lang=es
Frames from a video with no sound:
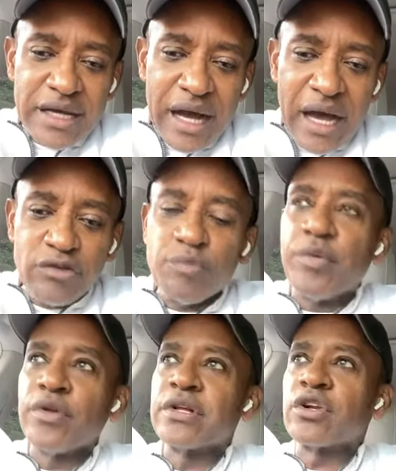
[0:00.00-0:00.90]
hay un
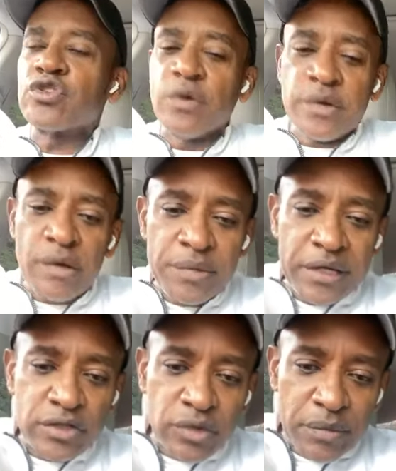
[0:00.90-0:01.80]
poderoso
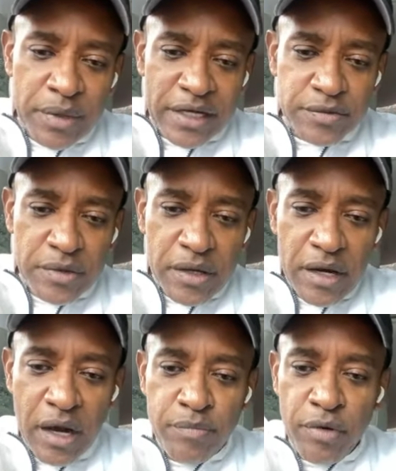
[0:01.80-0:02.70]
avivamiento. I bless
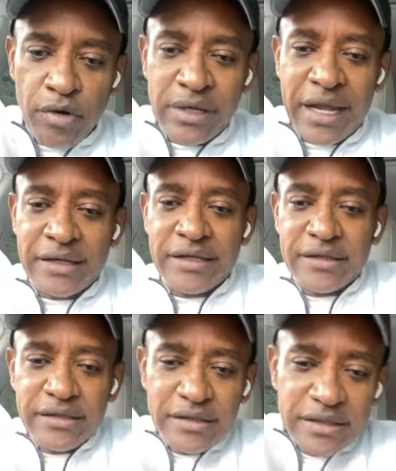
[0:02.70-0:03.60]
uh, Paul Lanley.